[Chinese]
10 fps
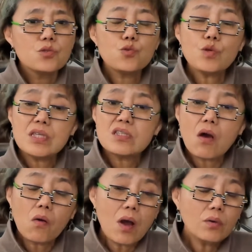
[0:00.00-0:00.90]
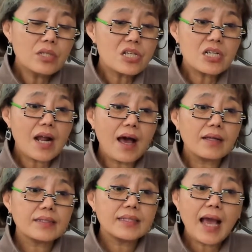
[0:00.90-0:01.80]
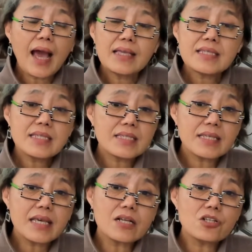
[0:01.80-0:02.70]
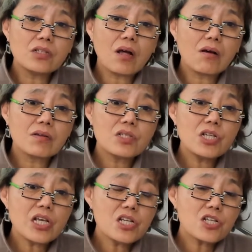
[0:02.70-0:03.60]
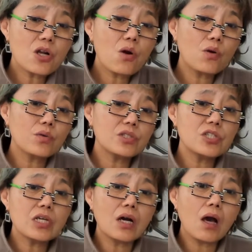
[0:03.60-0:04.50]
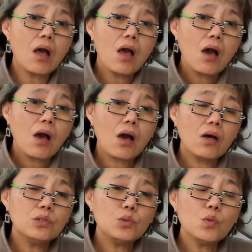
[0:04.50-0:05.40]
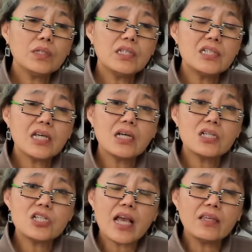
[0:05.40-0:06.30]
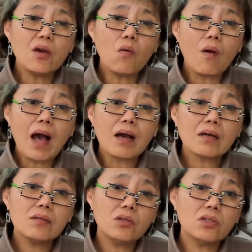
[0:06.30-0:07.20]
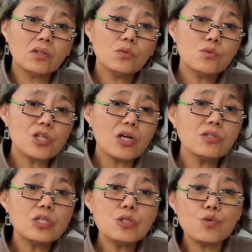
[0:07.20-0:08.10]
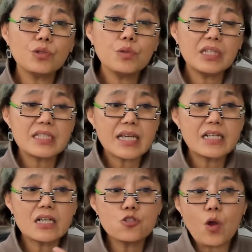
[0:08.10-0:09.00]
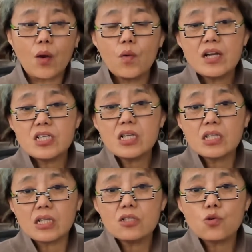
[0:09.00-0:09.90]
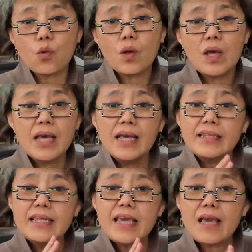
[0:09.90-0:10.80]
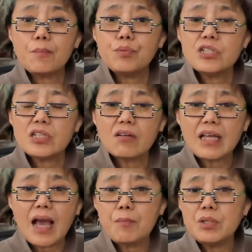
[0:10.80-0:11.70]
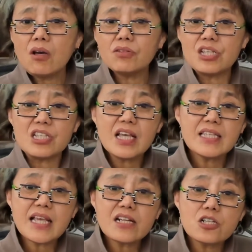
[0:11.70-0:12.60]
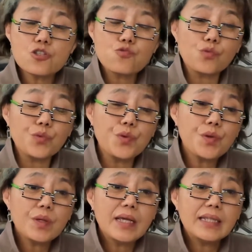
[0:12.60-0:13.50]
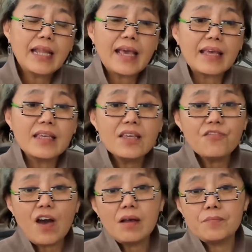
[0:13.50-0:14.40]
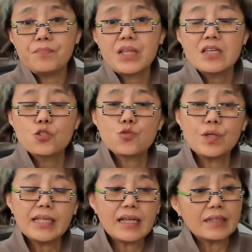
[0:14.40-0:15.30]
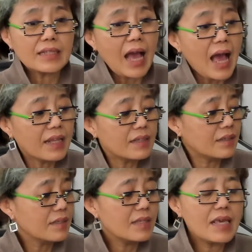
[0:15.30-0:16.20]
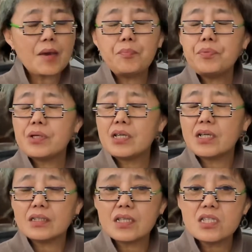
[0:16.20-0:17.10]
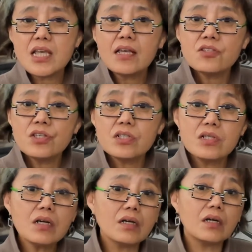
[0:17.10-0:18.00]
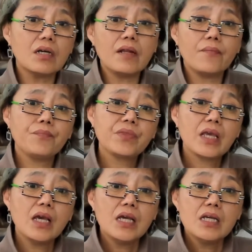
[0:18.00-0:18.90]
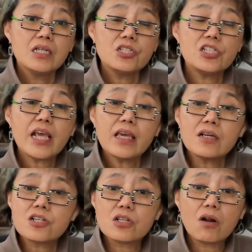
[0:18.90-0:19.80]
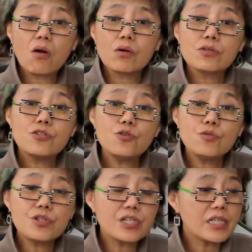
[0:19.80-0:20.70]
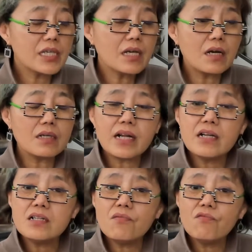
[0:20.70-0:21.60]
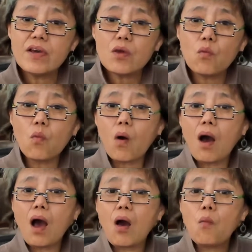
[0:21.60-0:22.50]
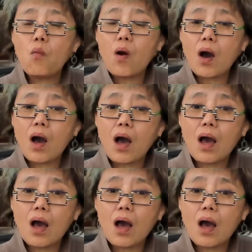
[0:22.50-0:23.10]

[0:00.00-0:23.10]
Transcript: 最糟糕的是啊，他自己也知道，这时候这个很多的这个战友啊，可能都成群结队的在这个转换阵营中，你也不知道他们到底现在是属于哪一方。所以呢，他呢也不可能相信任何人。这个时候就是一个人人为我，我